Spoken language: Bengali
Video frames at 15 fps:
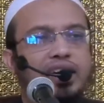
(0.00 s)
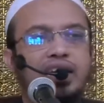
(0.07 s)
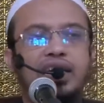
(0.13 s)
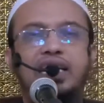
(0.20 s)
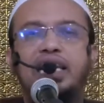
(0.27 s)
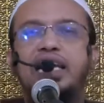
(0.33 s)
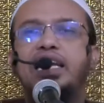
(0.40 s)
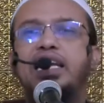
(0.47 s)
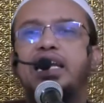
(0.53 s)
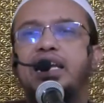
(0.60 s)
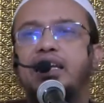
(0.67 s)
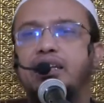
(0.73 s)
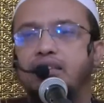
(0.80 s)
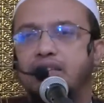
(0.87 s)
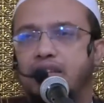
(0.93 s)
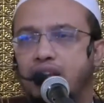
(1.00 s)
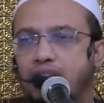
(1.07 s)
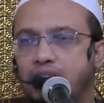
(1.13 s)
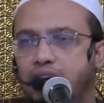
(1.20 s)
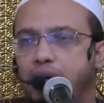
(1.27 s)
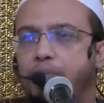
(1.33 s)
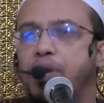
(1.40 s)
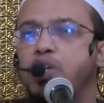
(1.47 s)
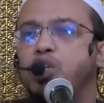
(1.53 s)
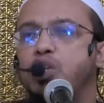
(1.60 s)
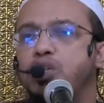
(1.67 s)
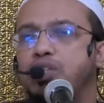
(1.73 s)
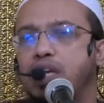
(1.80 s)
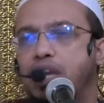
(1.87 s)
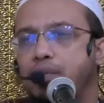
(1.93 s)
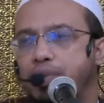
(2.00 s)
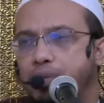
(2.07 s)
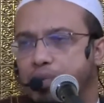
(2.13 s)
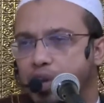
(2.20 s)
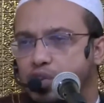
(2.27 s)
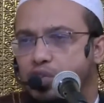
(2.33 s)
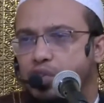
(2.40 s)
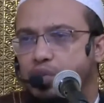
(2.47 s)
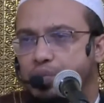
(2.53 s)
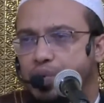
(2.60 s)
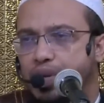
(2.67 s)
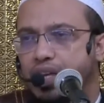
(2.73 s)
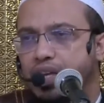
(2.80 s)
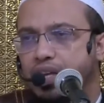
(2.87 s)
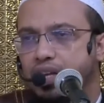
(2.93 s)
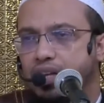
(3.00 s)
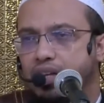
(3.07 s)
একটা ক্লিনিং অপারেশন চালাবেন মানুষের উপরে